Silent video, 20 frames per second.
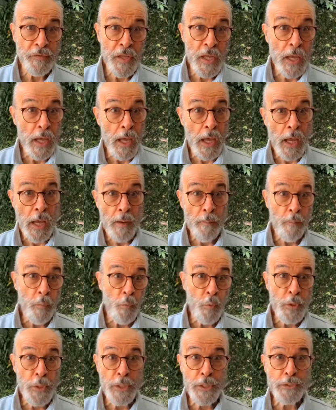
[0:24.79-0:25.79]
É a
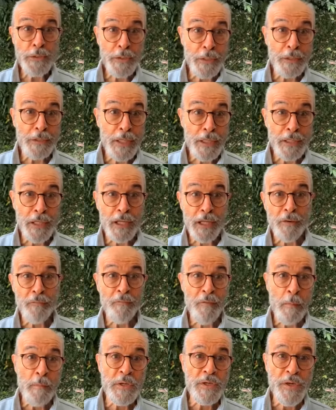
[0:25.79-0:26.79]
política daquela
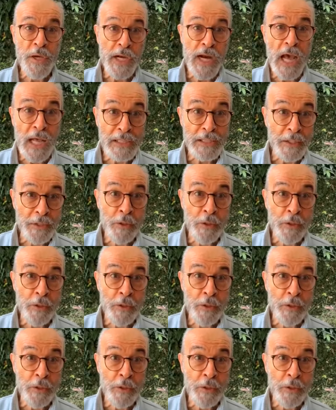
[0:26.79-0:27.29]
famigerada